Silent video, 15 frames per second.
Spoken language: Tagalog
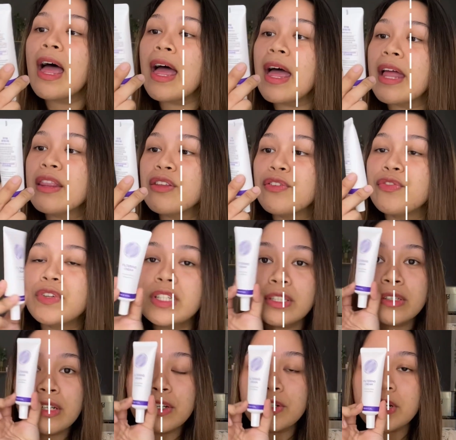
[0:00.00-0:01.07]
and the
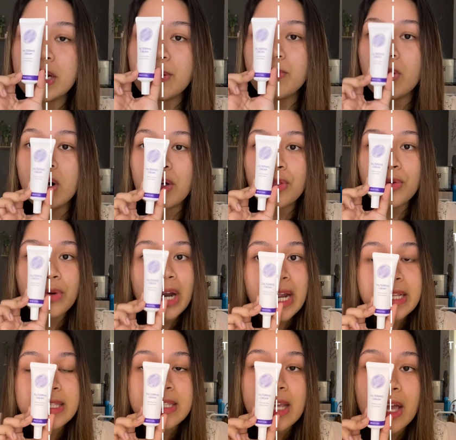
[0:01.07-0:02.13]
filtering cream on the
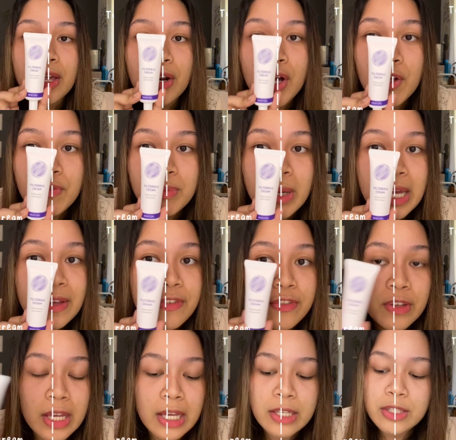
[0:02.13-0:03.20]
right side of my
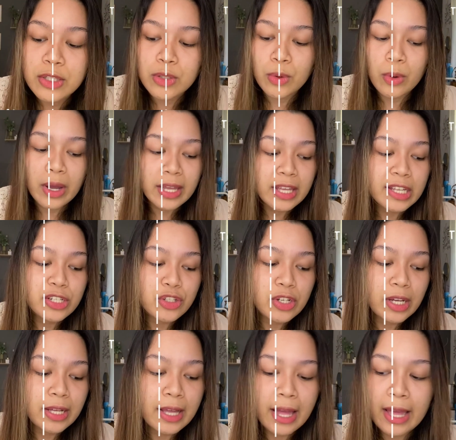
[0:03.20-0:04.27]
face. So, ayan
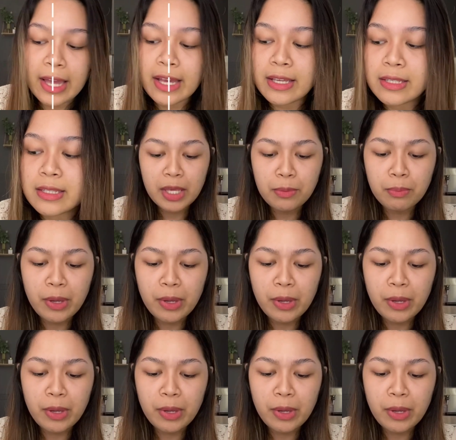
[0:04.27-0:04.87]
siya, guys.